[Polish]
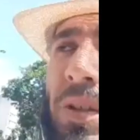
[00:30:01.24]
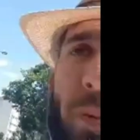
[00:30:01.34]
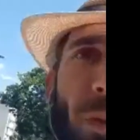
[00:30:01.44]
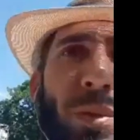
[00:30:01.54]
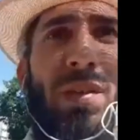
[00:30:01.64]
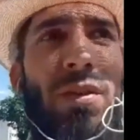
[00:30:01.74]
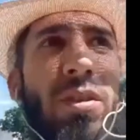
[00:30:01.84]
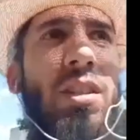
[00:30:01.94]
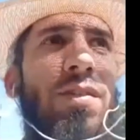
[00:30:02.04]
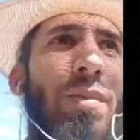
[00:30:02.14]
pod
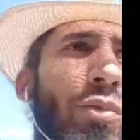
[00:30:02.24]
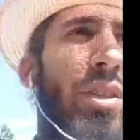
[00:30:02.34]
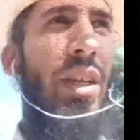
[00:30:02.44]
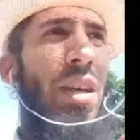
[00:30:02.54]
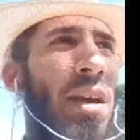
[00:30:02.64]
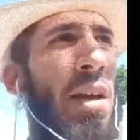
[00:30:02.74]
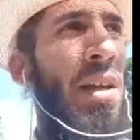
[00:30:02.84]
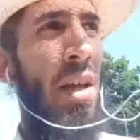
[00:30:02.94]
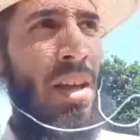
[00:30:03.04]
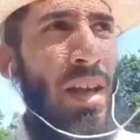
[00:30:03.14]
przewodnictwem tutaj
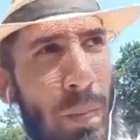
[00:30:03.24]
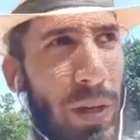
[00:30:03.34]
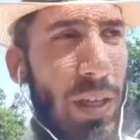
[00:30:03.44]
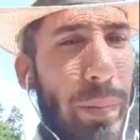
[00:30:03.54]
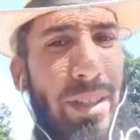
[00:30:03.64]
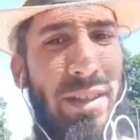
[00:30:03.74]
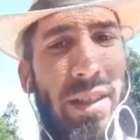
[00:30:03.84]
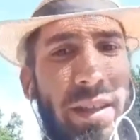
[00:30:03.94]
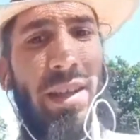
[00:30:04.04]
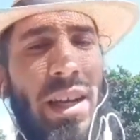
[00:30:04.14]
pana
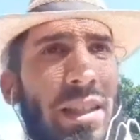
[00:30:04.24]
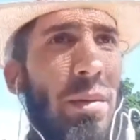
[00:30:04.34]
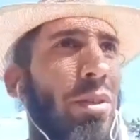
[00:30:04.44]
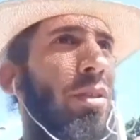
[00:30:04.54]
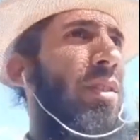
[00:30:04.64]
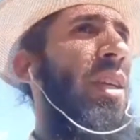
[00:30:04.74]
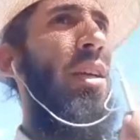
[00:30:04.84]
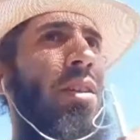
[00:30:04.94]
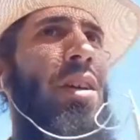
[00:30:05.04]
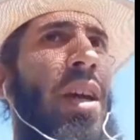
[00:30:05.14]
prezydenta Jana
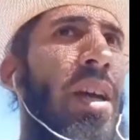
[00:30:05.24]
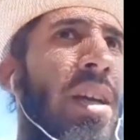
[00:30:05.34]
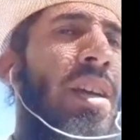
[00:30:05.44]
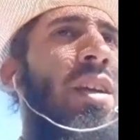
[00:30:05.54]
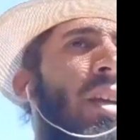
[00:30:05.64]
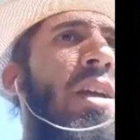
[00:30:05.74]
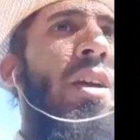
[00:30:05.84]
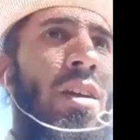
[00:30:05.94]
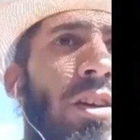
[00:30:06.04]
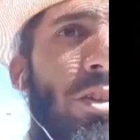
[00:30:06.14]
Potockiego.
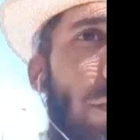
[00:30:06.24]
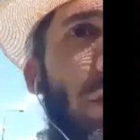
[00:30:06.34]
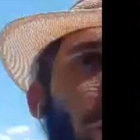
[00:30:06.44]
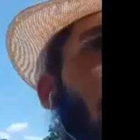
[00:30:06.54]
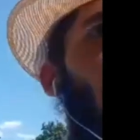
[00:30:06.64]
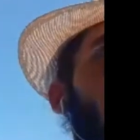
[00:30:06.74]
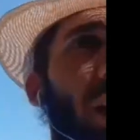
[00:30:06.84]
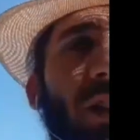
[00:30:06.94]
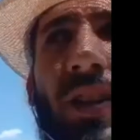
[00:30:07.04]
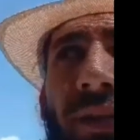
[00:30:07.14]
Oczywiście
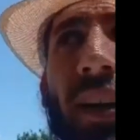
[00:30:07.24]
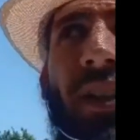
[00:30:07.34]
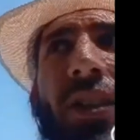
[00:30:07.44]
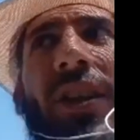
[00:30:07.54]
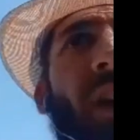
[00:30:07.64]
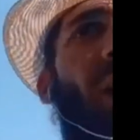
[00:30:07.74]
każdy walczy